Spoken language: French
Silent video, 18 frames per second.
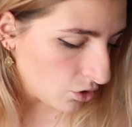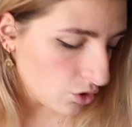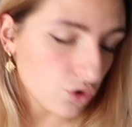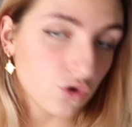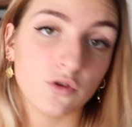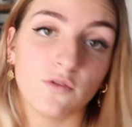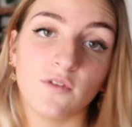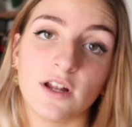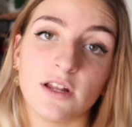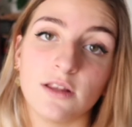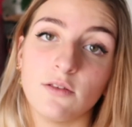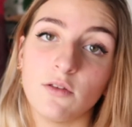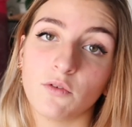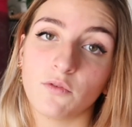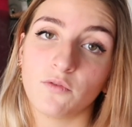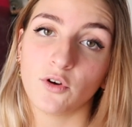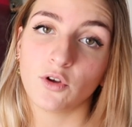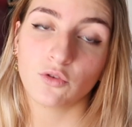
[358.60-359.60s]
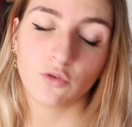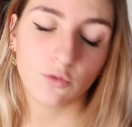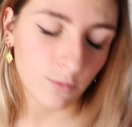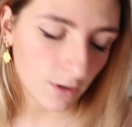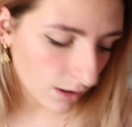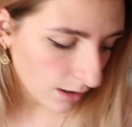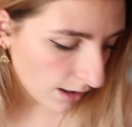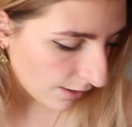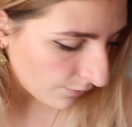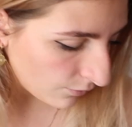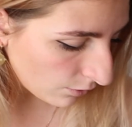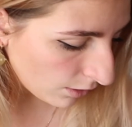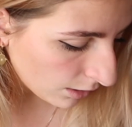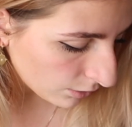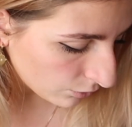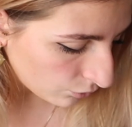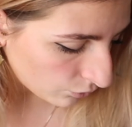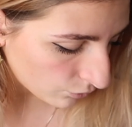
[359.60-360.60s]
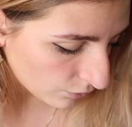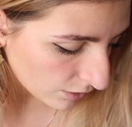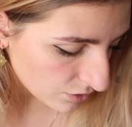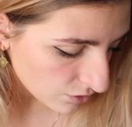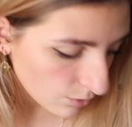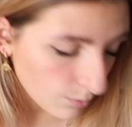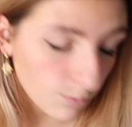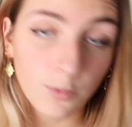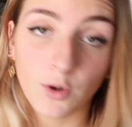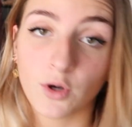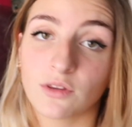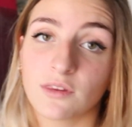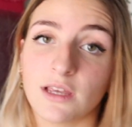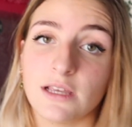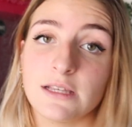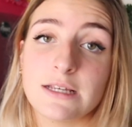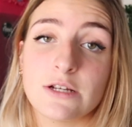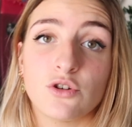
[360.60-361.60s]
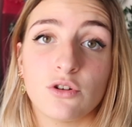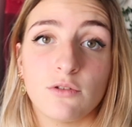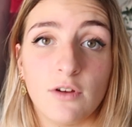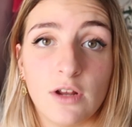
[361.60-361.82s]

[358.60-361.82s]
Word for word: Je valide fortement avoir de toute façon porté si je le